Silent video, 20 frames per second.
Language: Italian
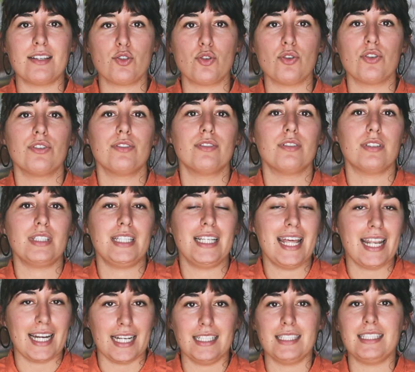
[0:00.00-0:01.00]
sono
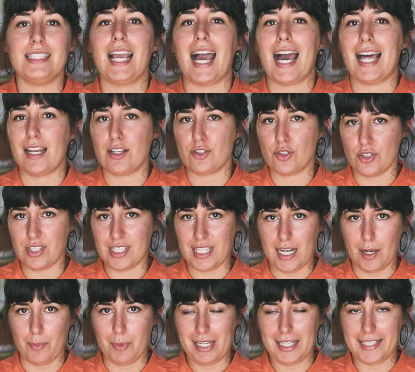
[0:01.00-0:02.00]
inerenti alla
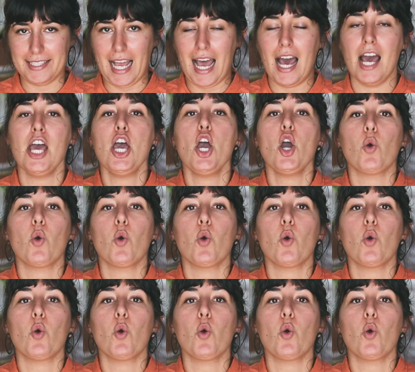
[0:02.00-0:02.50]
sostenibilità.